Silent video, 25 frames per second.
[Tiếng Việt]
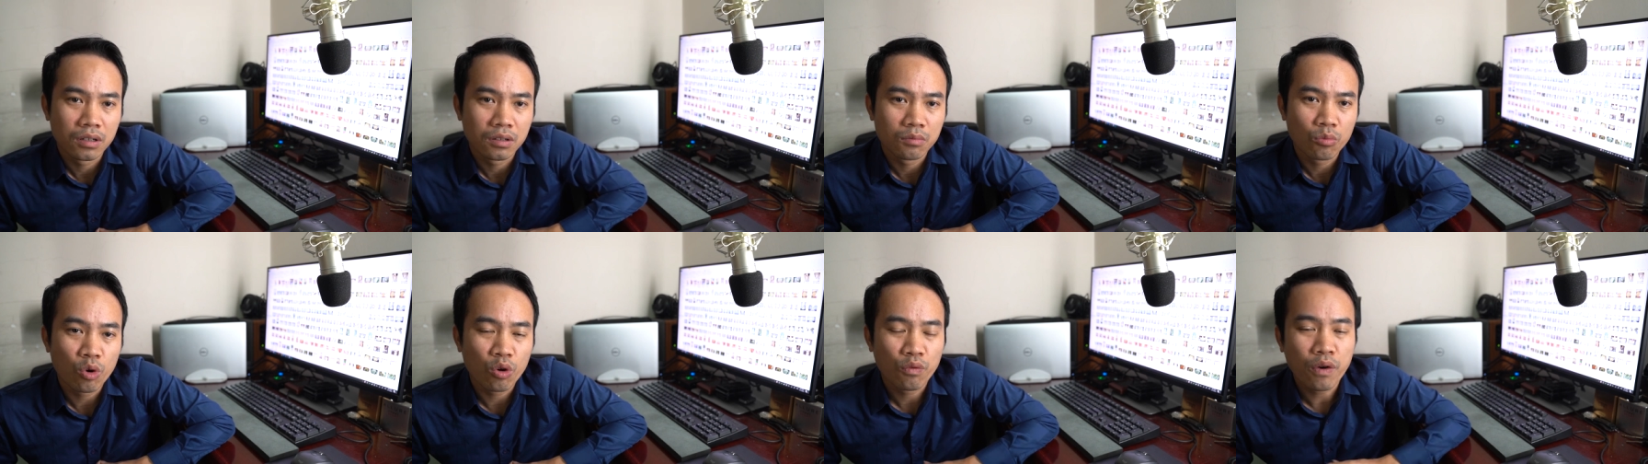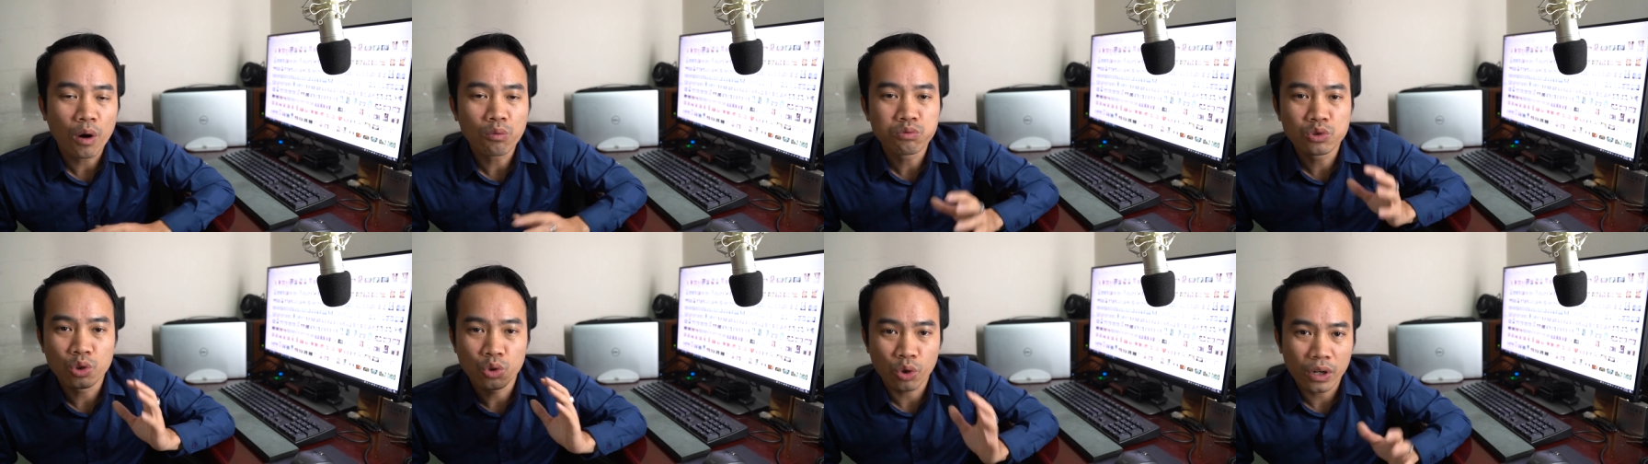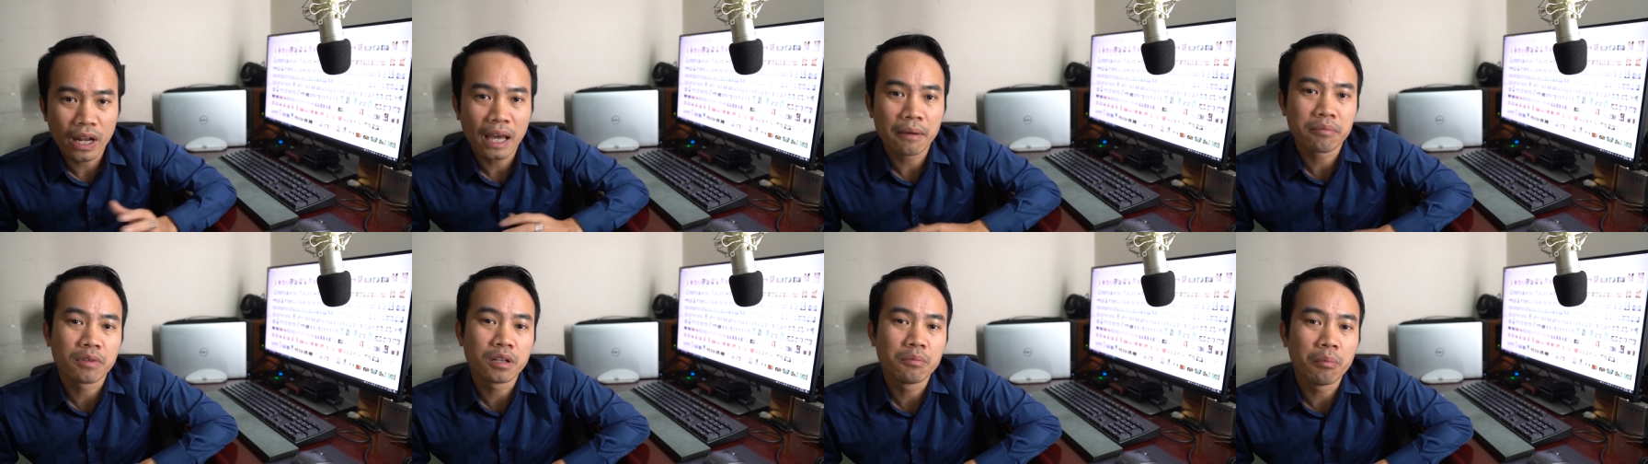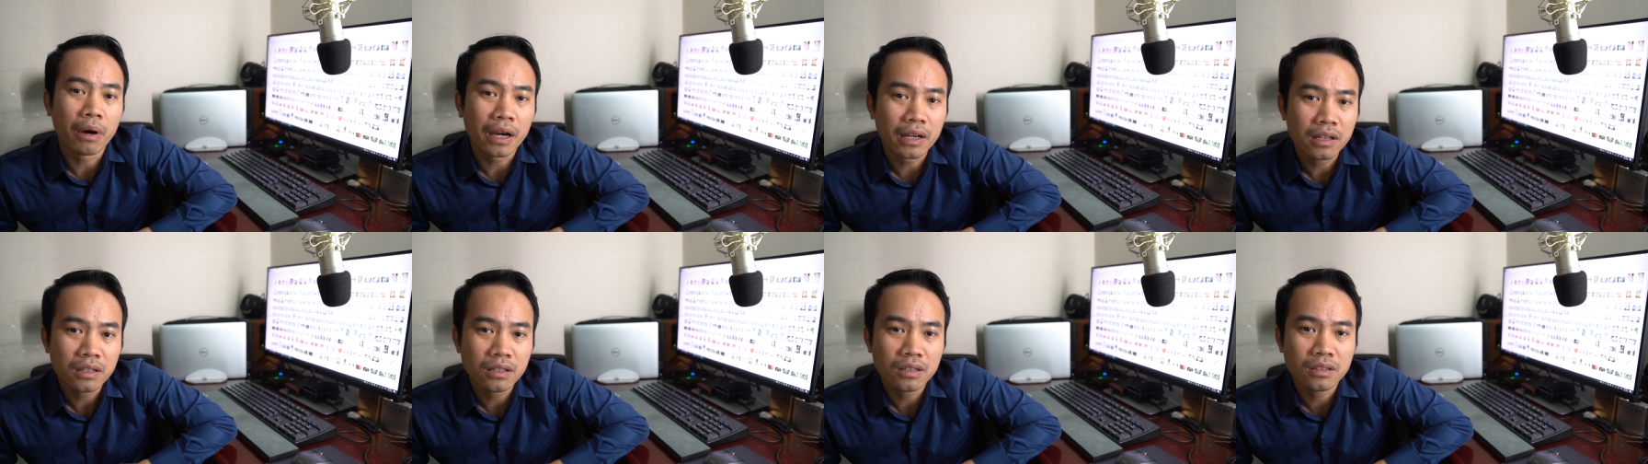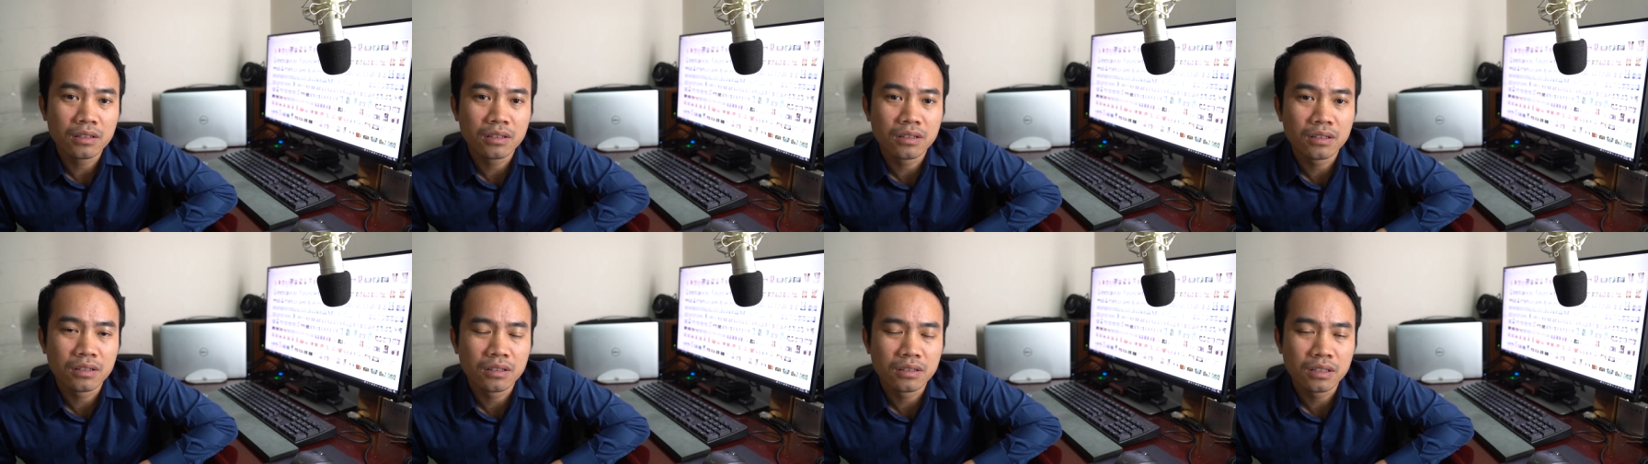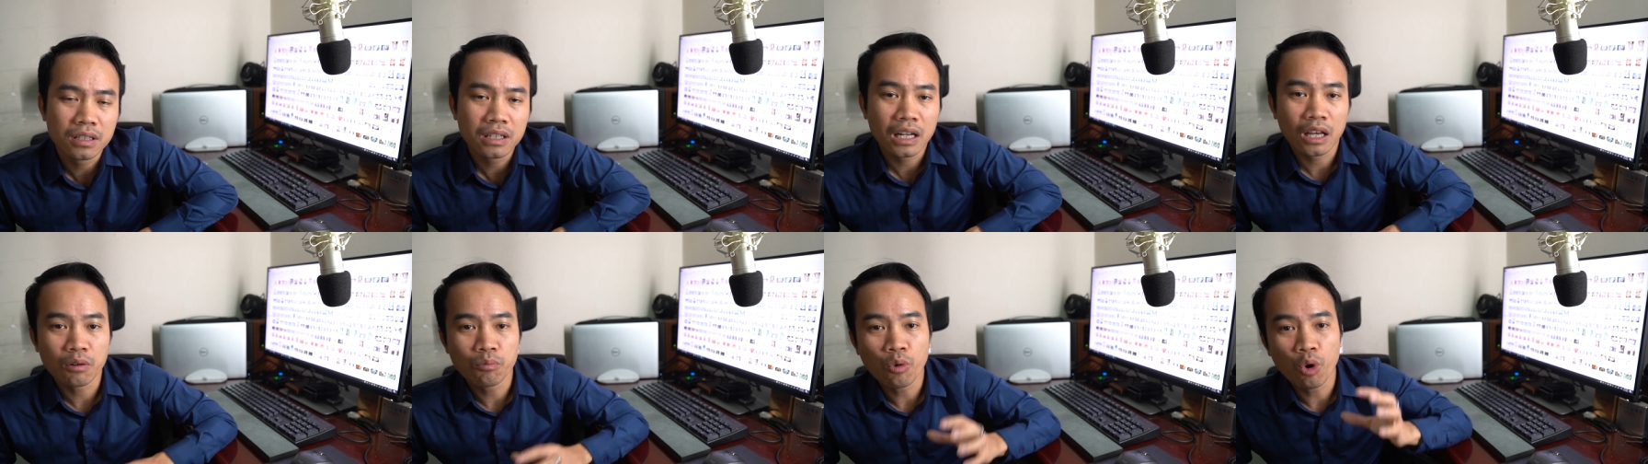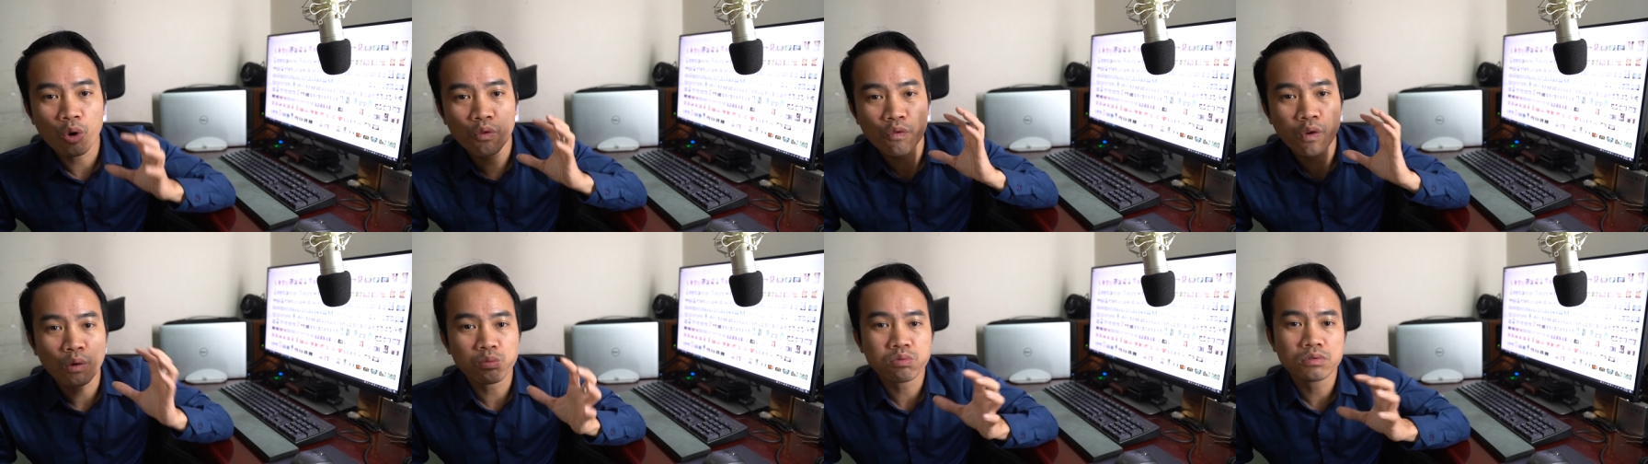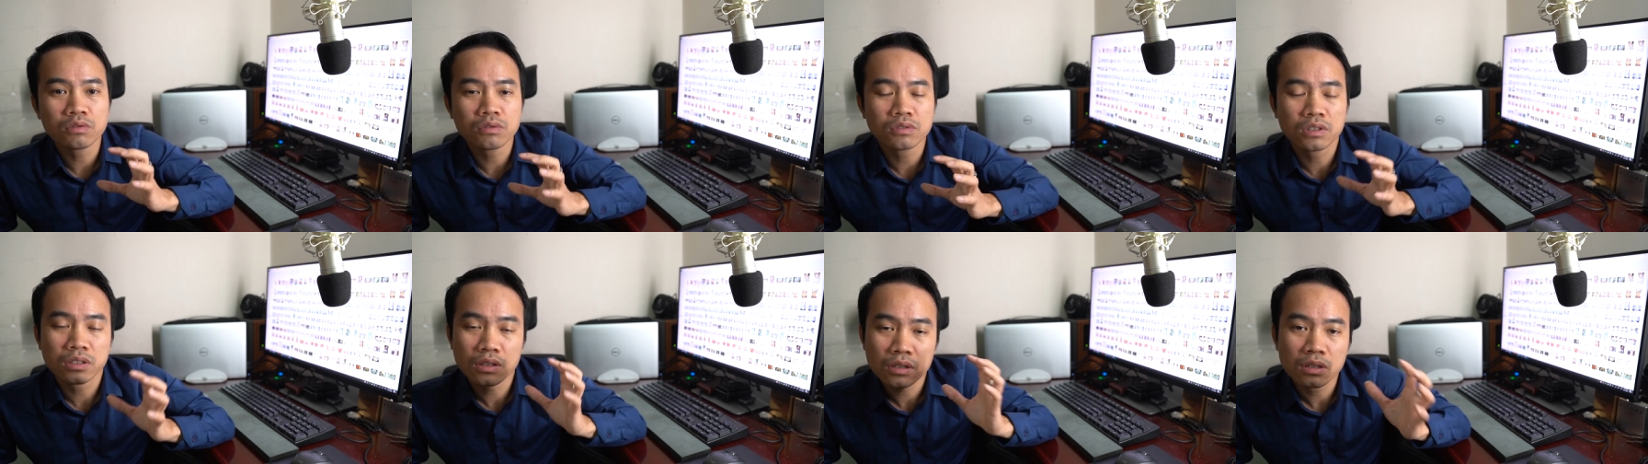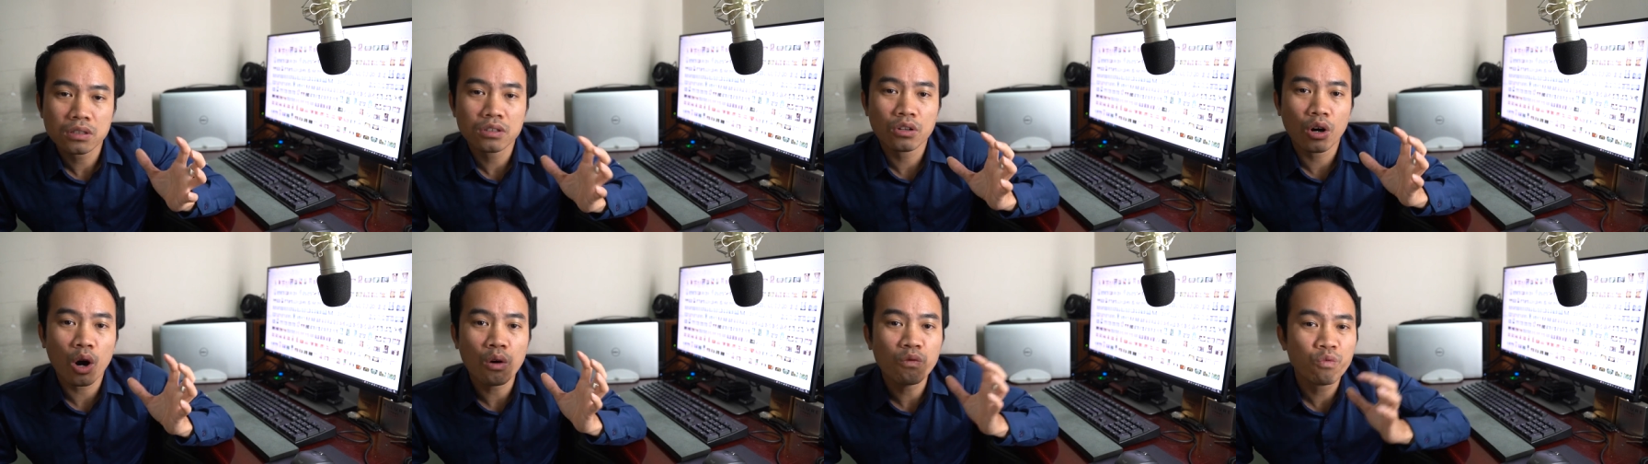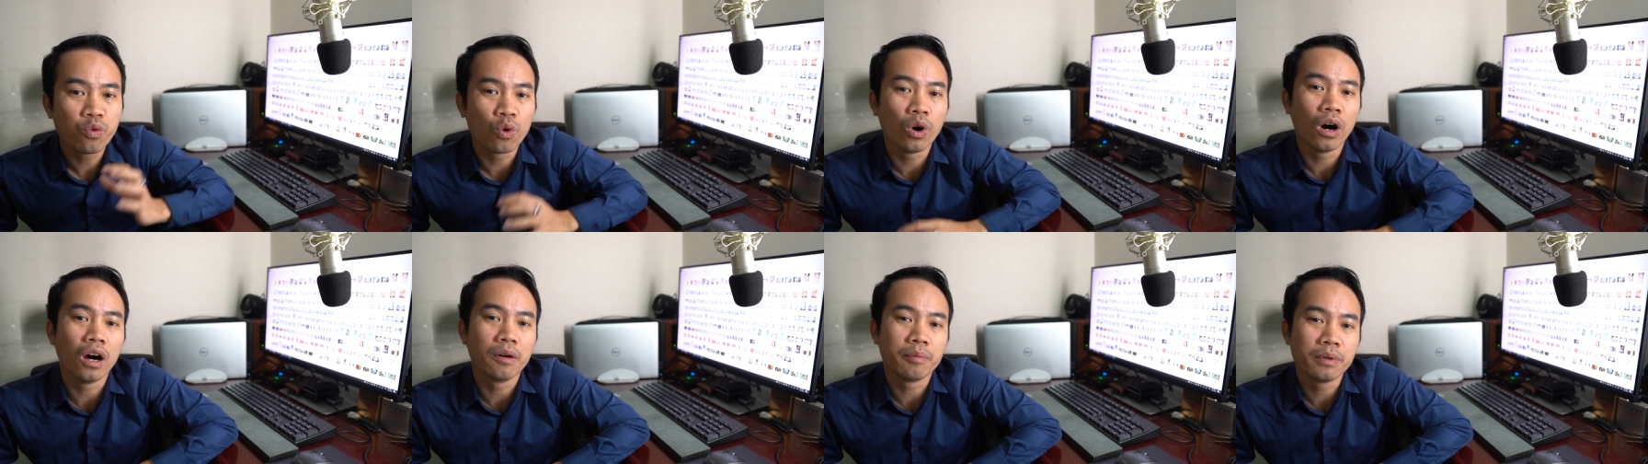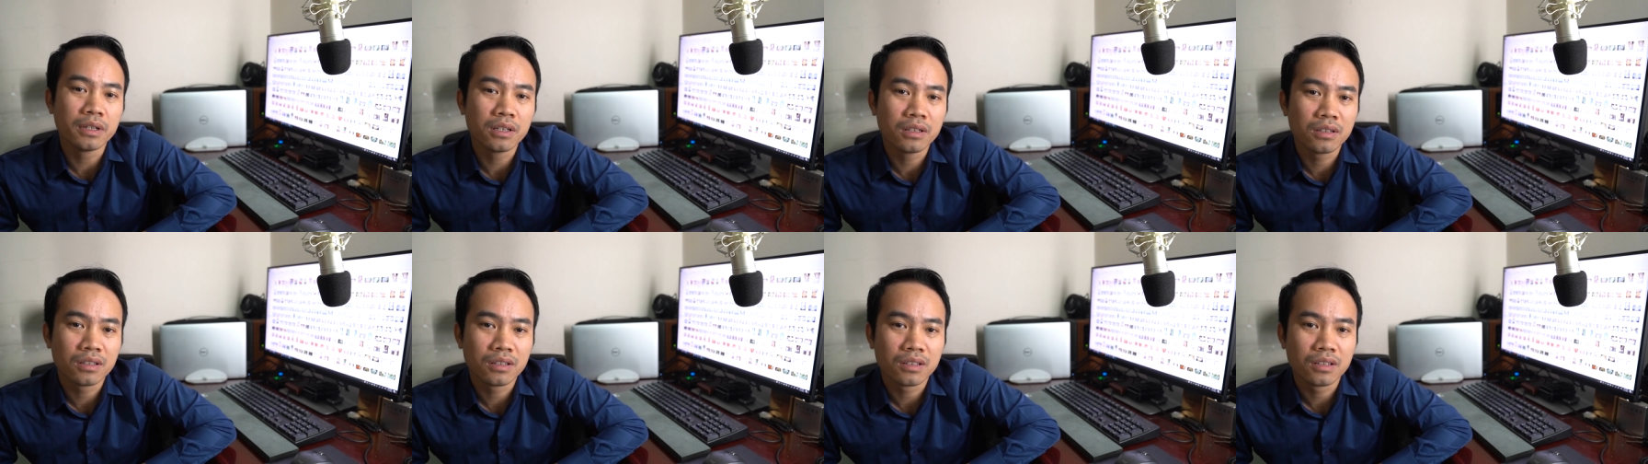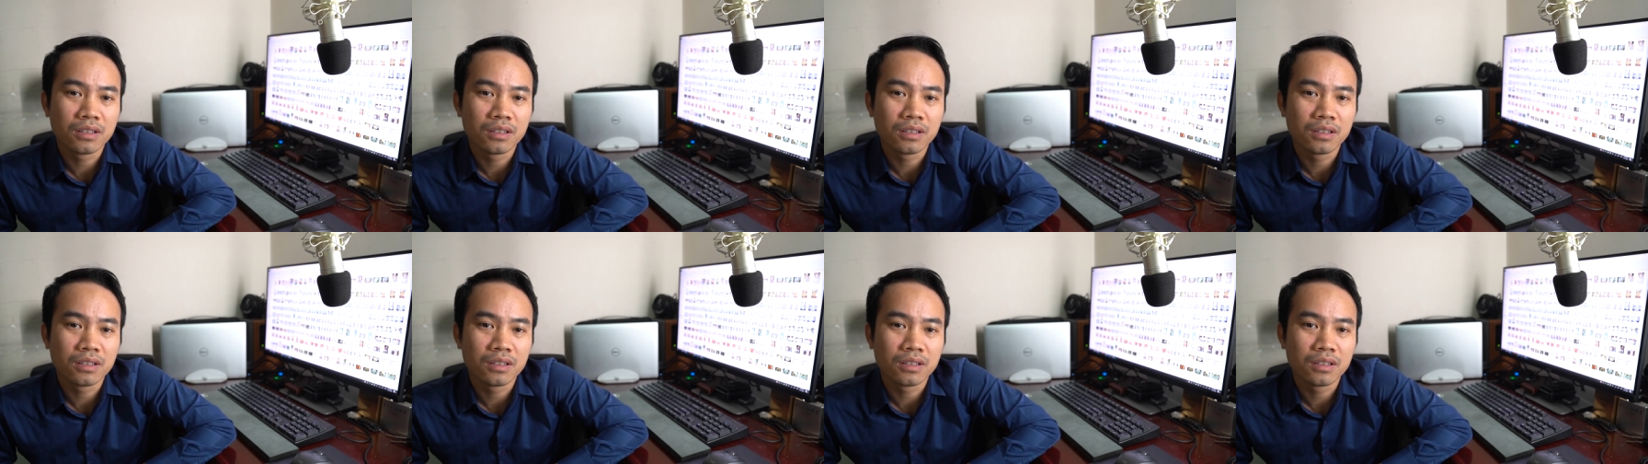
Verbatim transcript: bộ phong dù có đẹp đến mấy nhưng nếu bộ phong chữ nó không phù hợp ấy